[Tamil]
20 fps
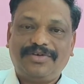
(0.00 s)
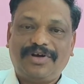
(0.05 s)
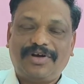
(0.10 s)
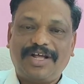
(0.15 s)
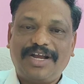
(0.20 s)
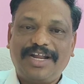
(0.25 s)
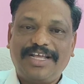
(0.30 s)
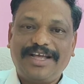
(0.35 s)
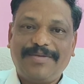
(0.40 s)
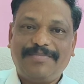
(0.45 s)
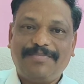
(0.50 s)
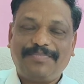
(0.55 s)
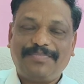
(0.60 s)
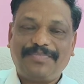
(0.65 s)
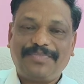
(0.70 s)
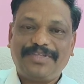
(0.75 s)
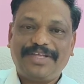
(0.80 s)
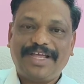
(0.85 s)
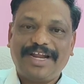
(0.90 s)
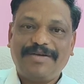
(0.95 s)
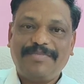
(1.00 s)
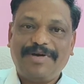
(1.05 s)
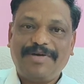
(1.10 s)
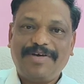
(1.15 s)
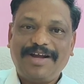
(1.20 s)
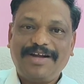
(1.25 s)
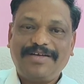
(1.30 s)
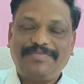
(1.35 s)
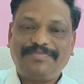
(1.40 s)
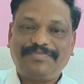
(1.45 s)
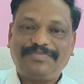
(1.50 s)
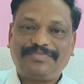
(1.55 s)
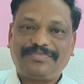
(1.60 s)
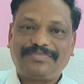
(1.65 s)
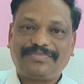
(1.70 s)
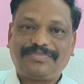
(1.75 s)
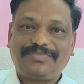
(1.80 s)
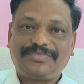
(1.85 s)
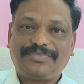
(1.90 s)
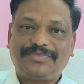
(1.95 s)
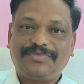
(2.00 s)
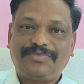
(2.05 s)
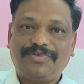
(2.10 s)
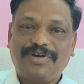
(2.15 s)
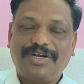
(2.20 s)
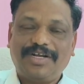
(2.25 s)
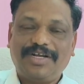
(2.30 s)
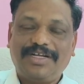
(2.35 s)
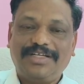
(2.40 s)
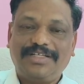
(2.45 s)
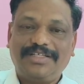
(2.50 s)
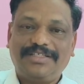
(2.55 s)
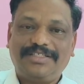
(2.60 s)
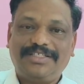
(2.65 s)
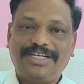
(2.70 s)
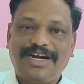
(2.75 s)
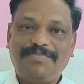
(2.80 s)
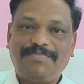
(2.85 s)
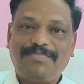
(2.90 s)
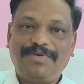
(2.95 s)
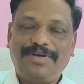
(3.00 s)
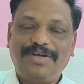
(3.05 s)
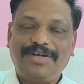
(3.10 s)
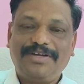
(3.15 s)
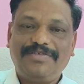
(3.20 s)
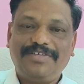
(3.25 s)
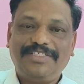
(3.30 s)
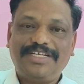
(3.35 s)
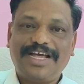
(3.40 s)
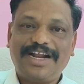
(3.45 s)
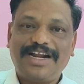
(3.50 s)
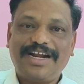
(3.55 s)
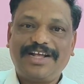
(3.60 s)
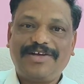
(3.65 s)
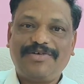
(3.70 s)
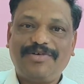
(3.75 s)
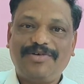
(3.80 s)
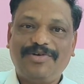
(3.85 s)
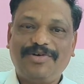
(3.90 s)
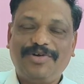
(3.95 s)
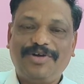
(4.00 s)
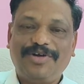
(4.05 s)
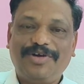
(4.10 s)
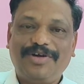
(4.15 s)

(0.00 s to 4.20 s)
சொக்கலிங்கம் என்பவர் ஒரு சிறப்பு விசாரணை குழு